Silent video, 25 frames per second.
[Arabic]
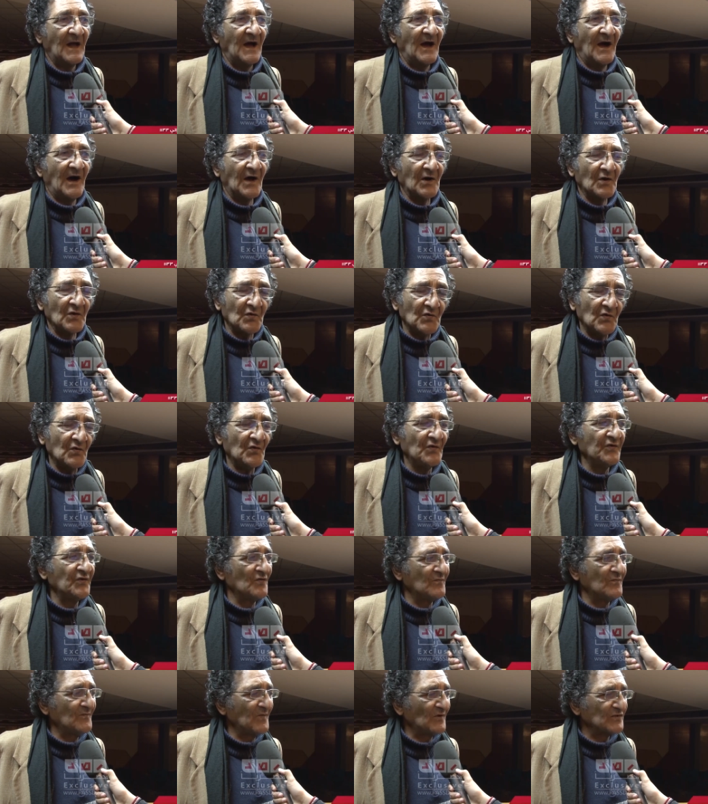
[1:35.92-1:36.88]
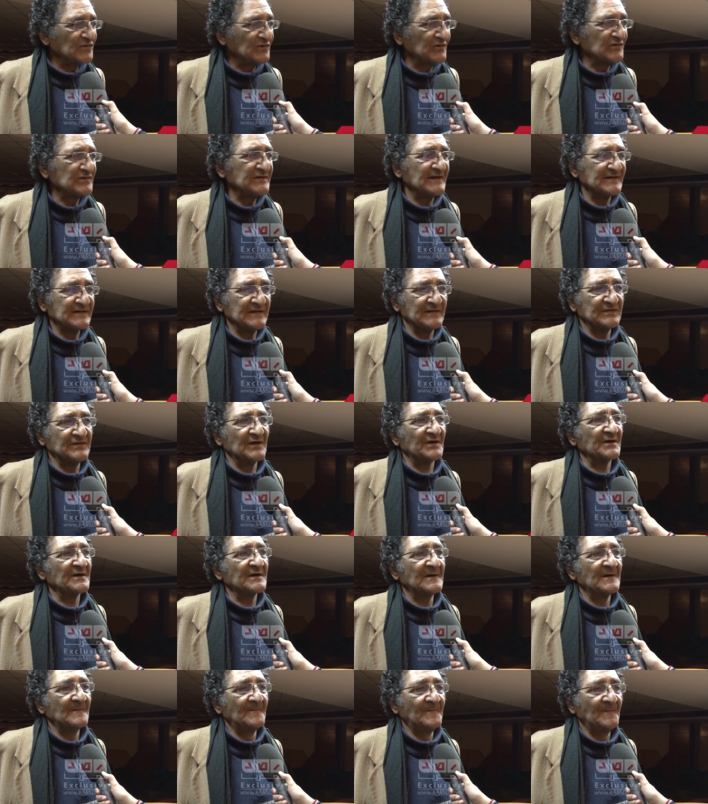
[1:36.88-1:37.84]
ارجو انهم ما وصلوش لهذه
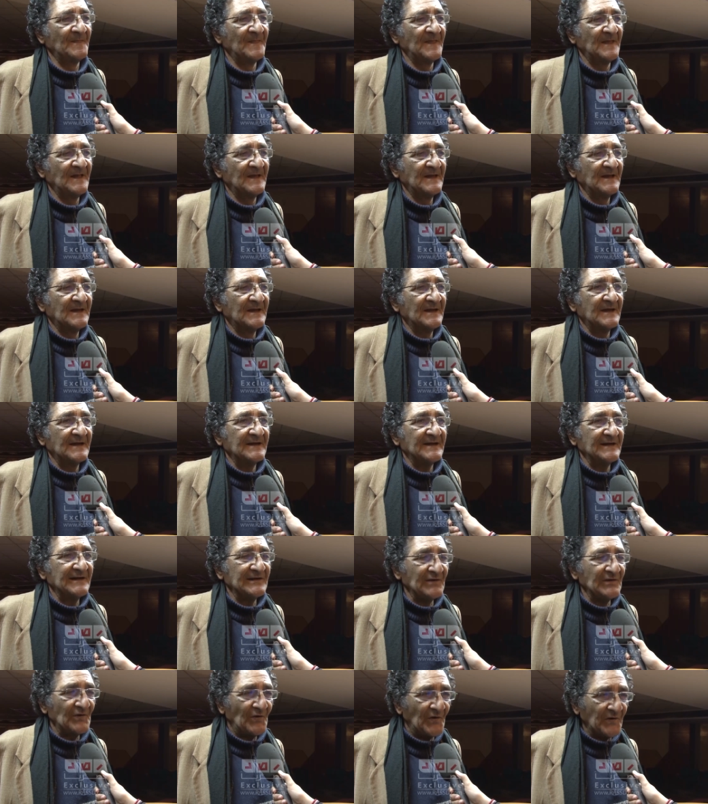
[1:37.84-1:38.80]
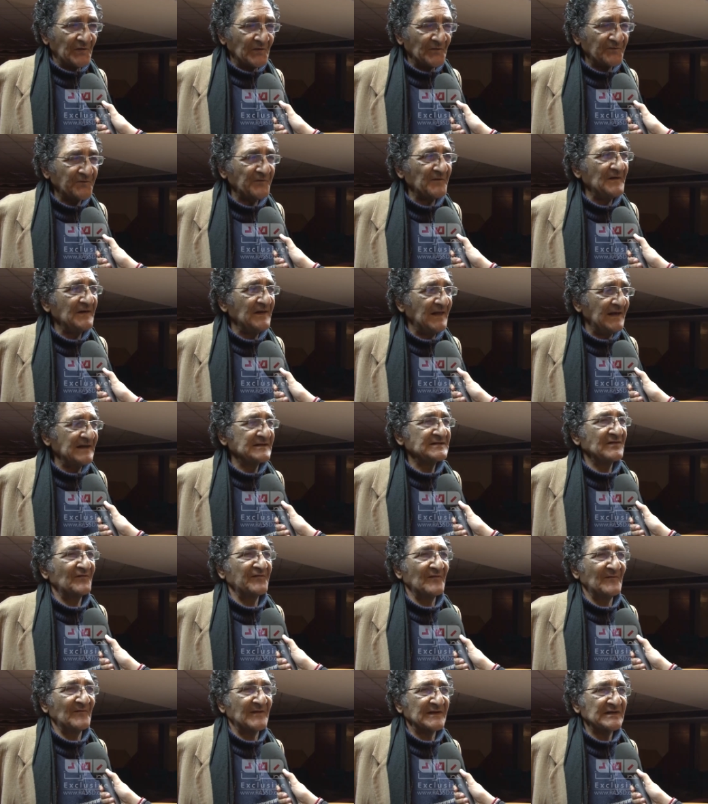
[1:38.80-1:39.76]
الدرجه. العنف
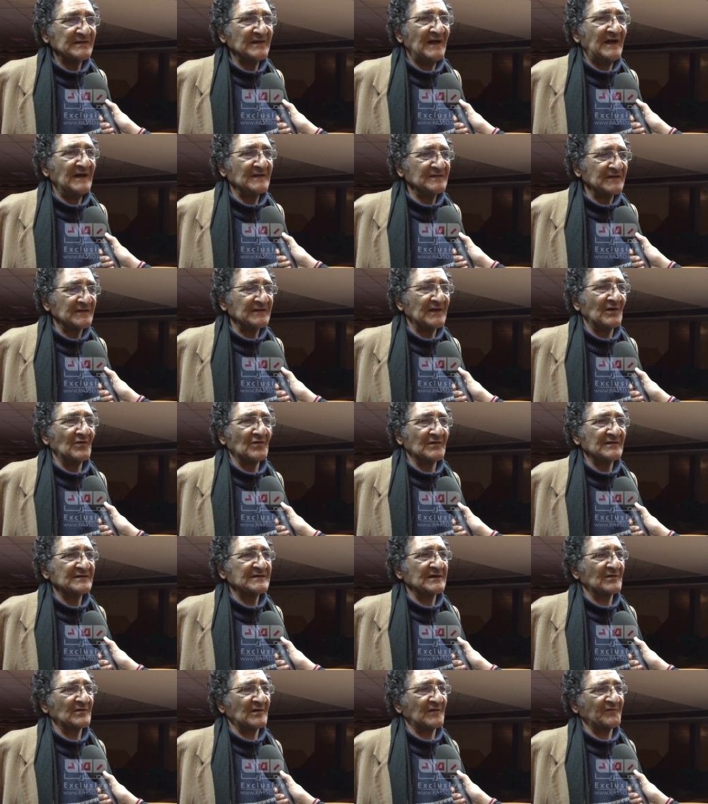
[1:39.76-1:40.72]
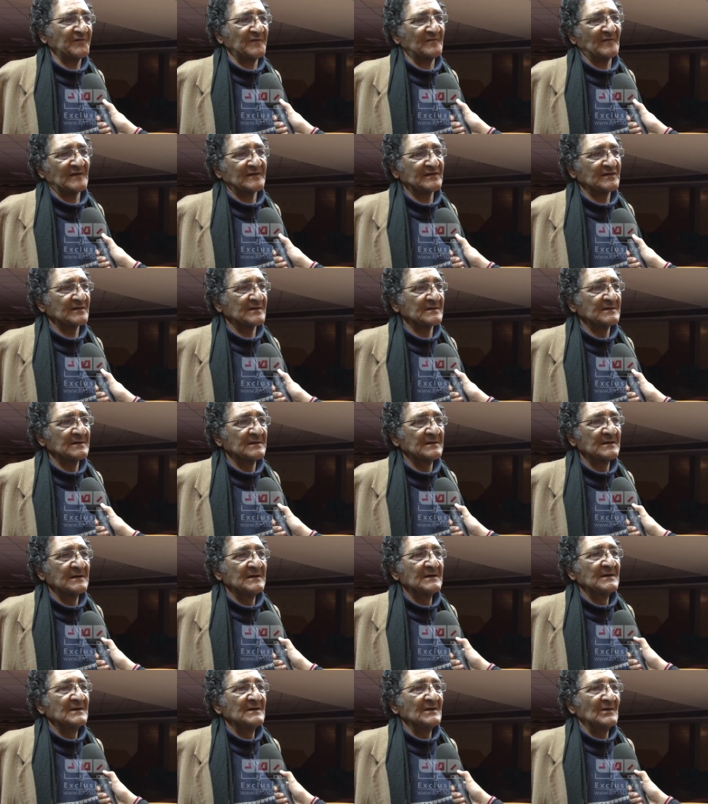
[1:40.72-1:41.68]
ليس في مصلحه تطور الثوره في مصر.
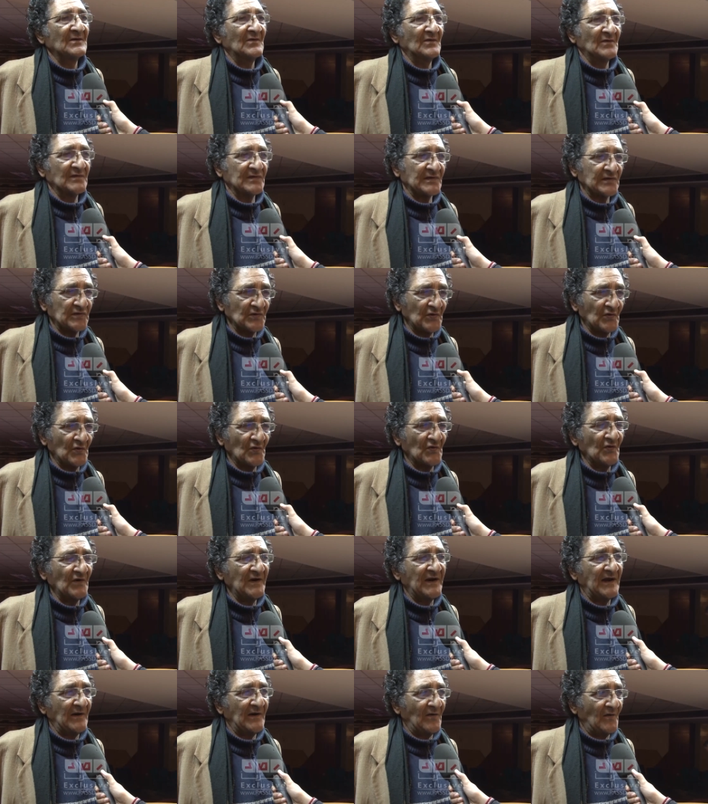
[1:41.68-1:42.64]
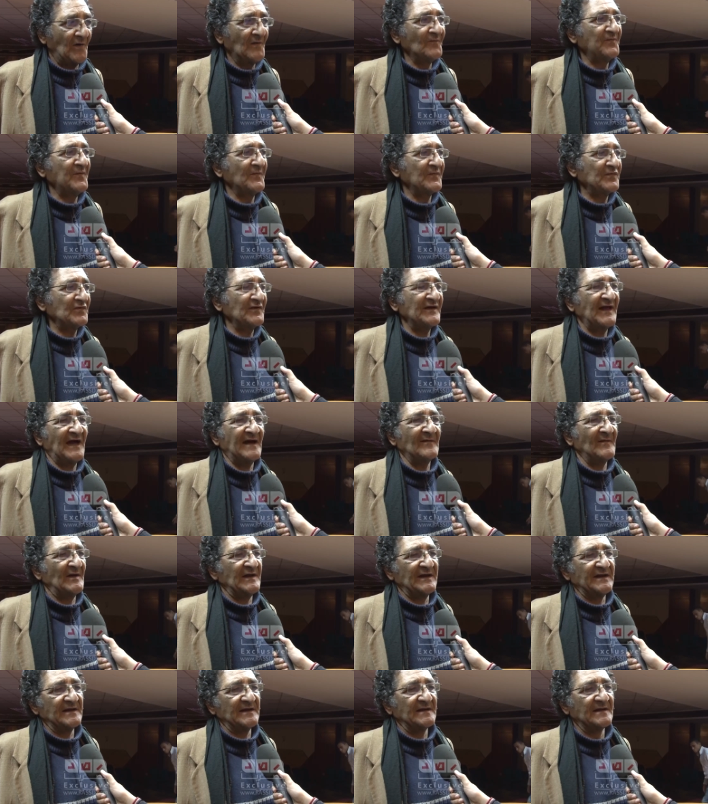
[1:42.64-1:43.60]
انظروا الى العنف في سوريا
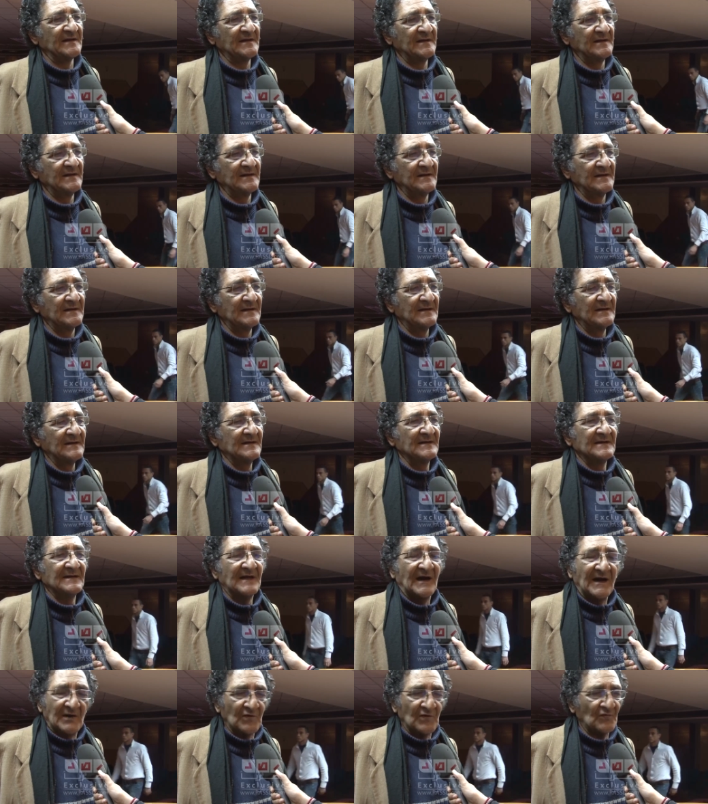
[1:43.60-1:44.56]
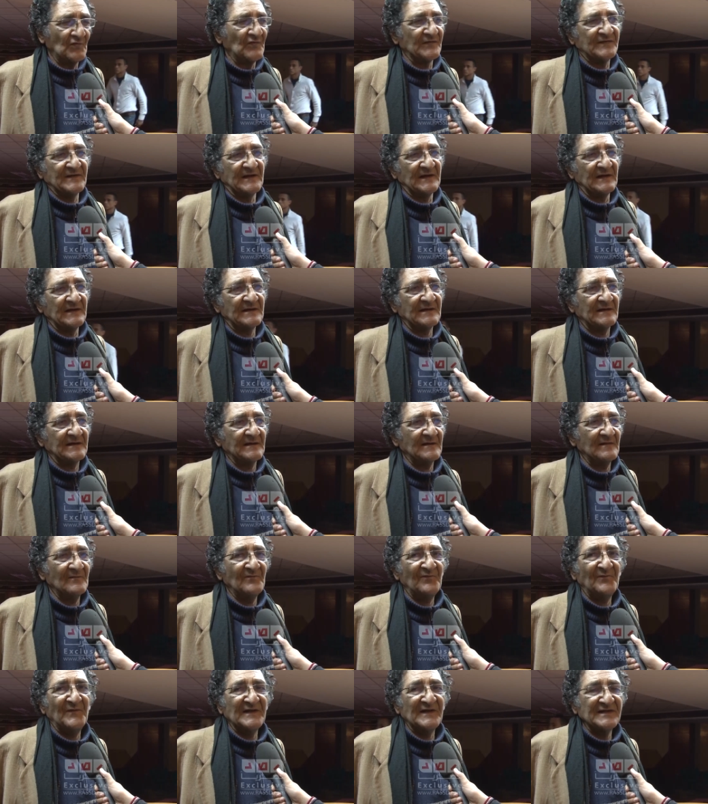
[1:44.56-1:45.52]
عمل ايه. ارجو ذلك.
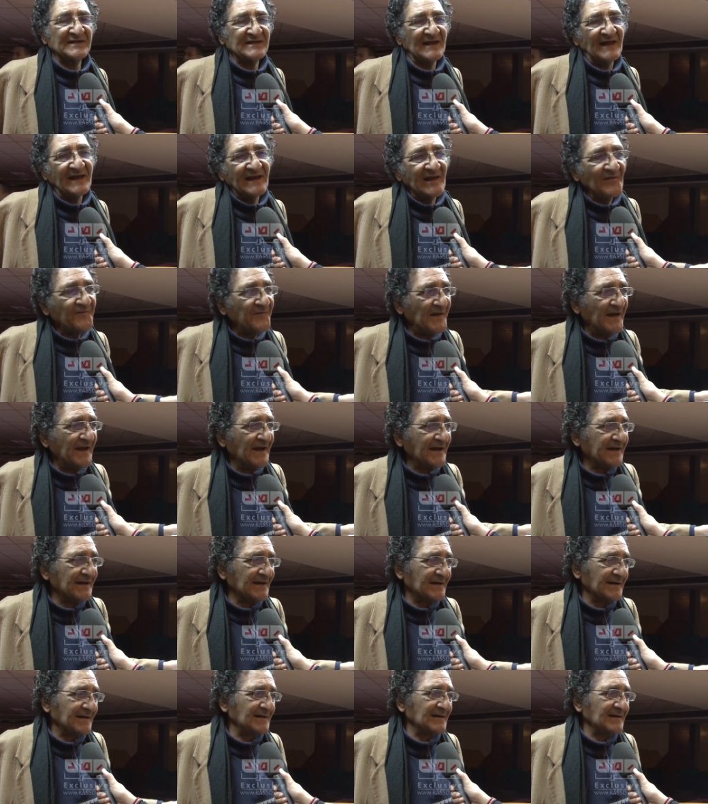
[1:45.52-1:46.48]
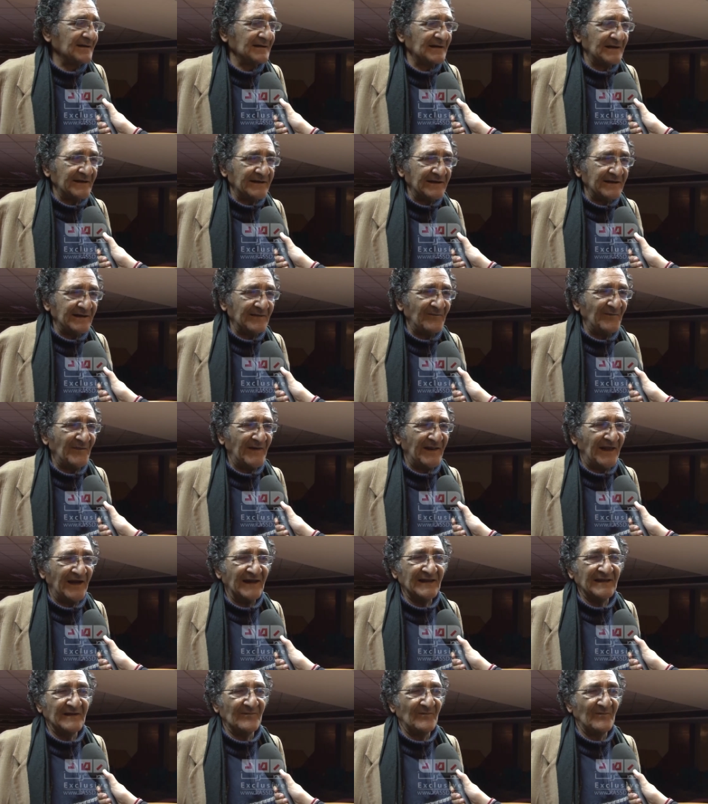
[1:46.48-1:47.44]
بس انا في الاخر يعني
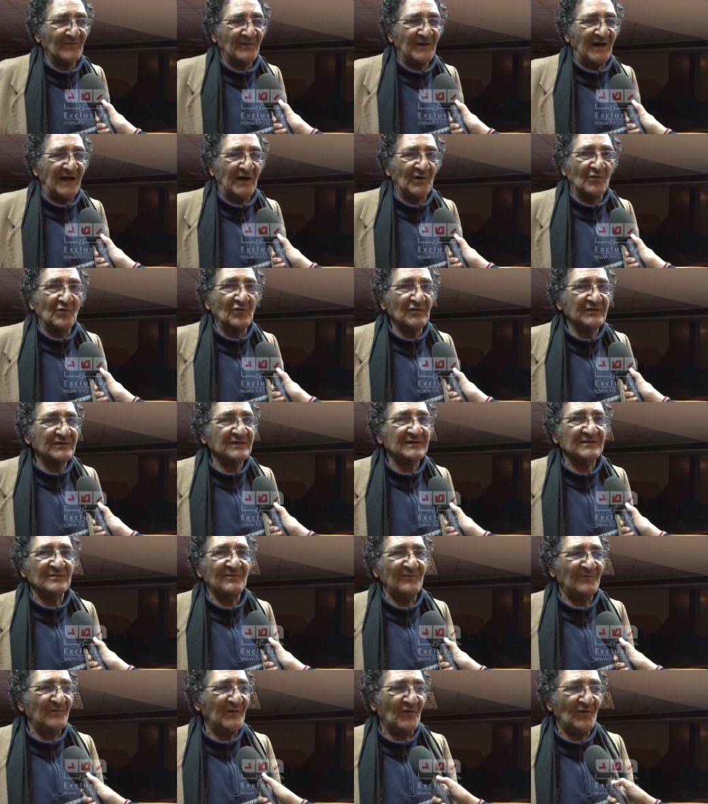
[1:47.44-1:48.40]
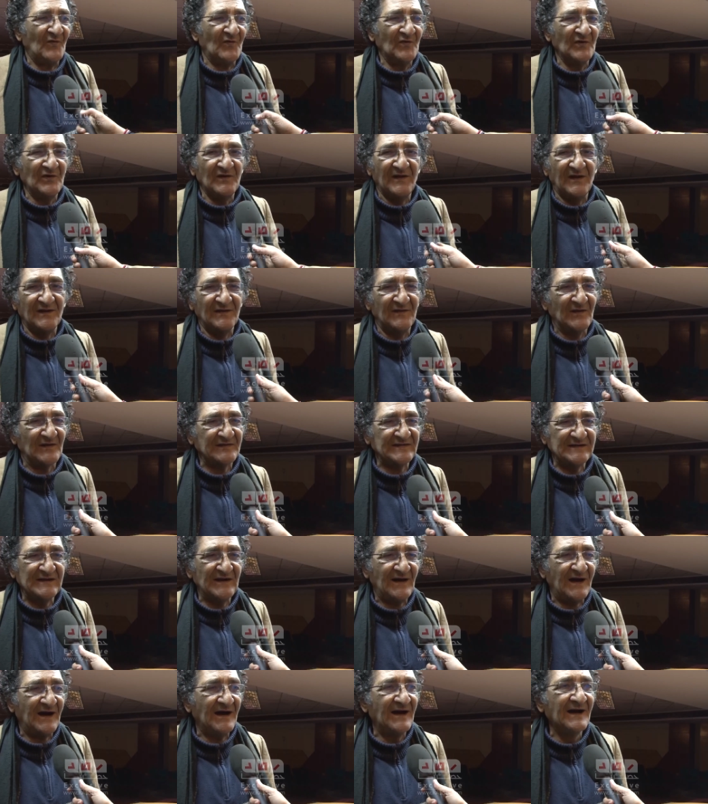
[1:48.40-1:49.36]
بني ادم عجوز بقول
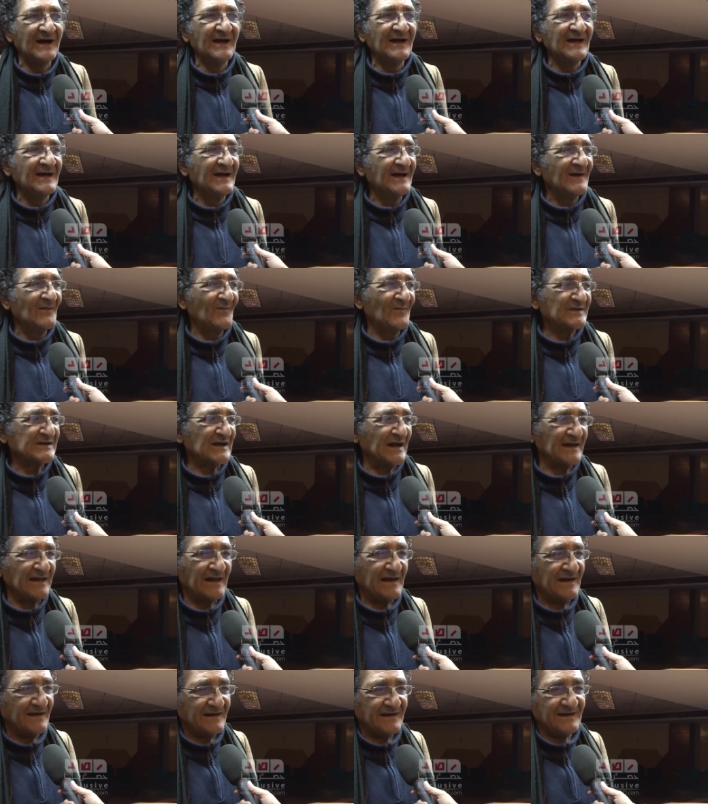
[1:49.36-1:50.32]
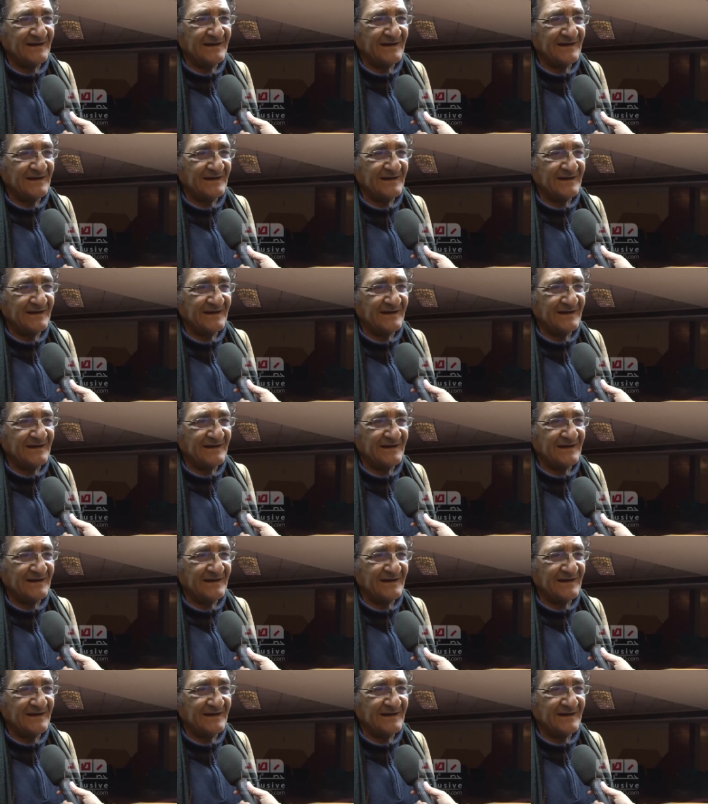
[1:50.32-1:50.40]
نصيحه مش انا